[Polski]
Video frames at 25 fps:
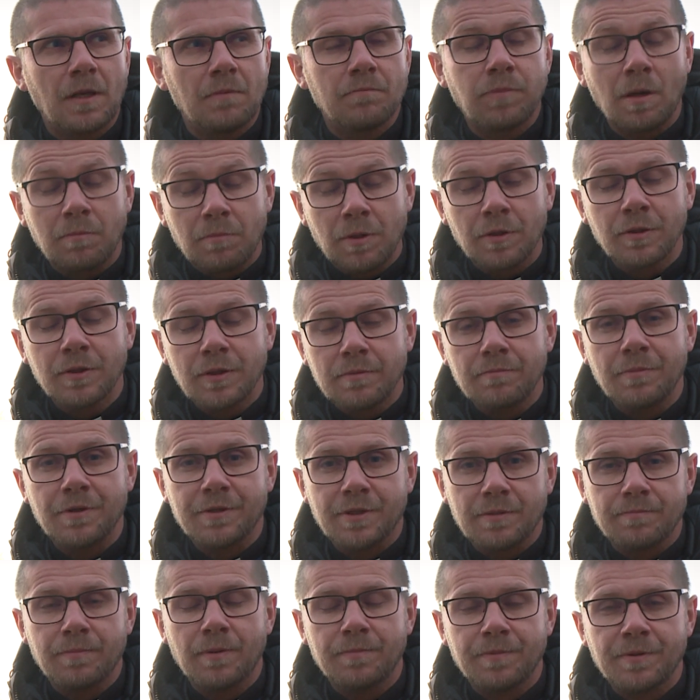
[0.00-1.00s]
Pomodlimy
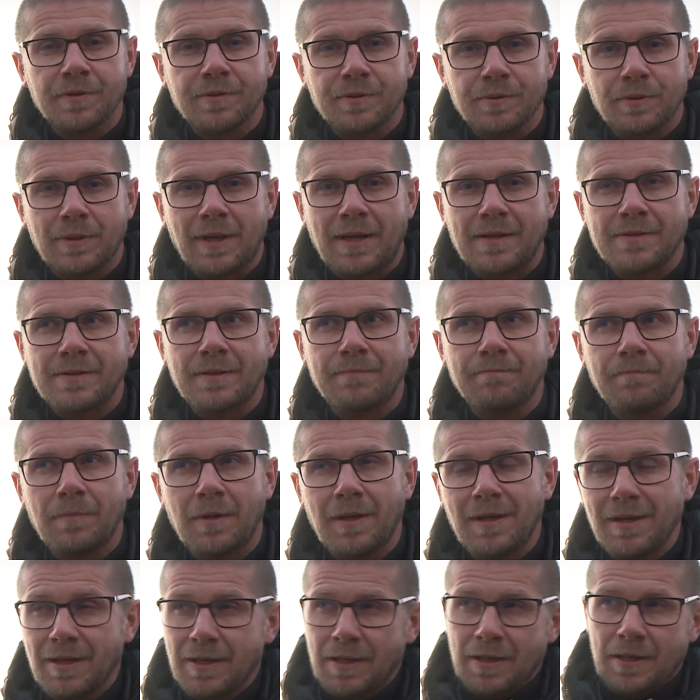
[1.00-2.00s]
się po prostu razem,
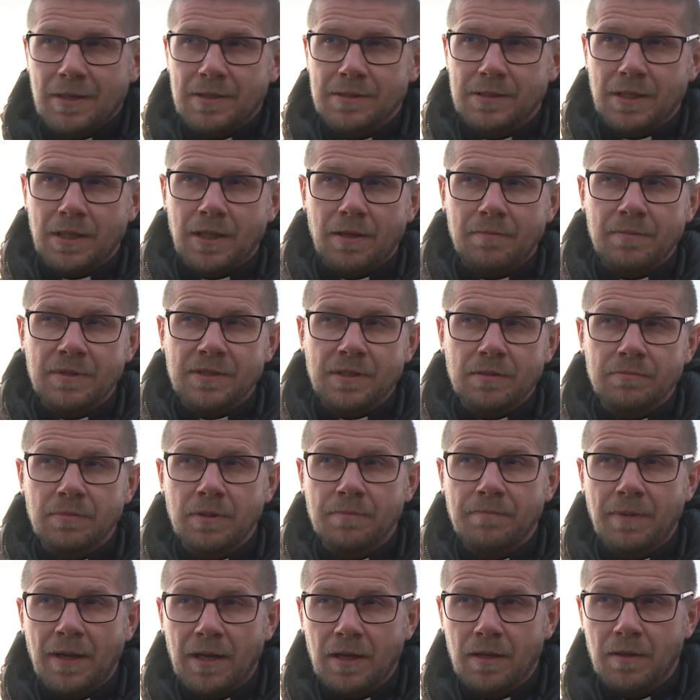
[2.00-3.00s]
zadamy
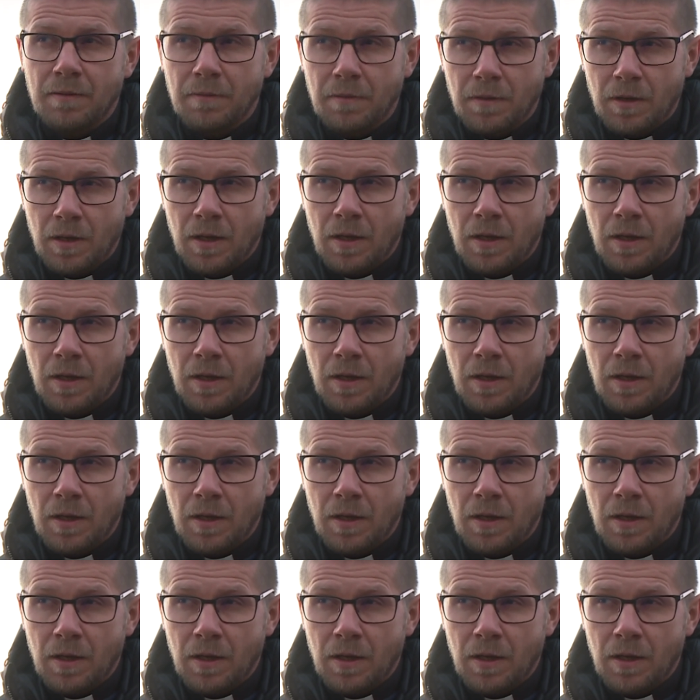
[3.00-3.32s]
sobie parę